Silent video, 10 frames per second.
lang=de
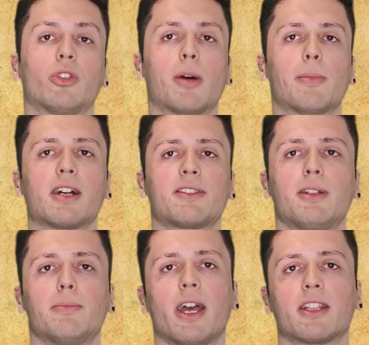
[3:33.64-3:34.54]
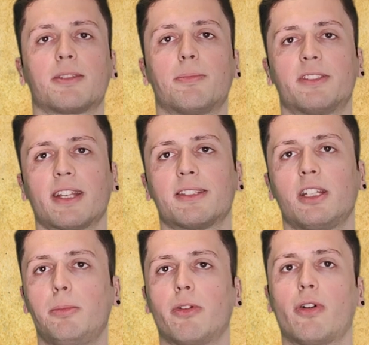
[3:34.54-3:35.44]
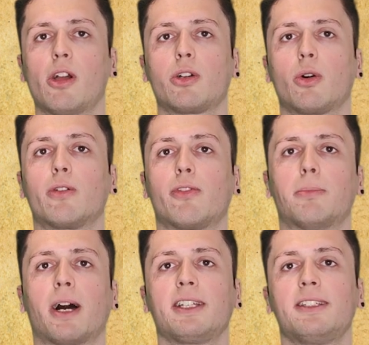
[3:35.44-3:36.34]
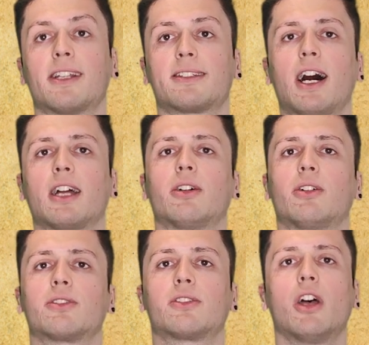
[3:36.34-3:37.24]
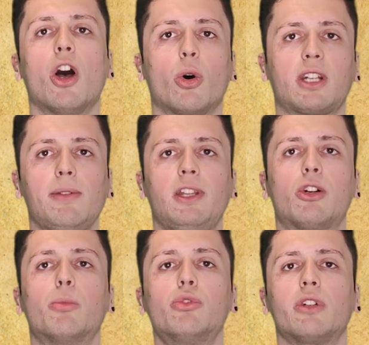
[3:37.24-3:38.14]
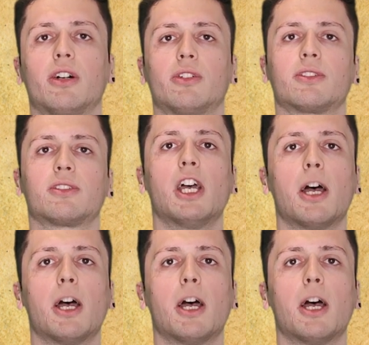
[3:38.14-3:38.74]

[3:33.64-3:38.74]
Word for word: Noch am 18. März besetzte die Bevölkerung von Paris das Rathaus und rief die Kommune aus,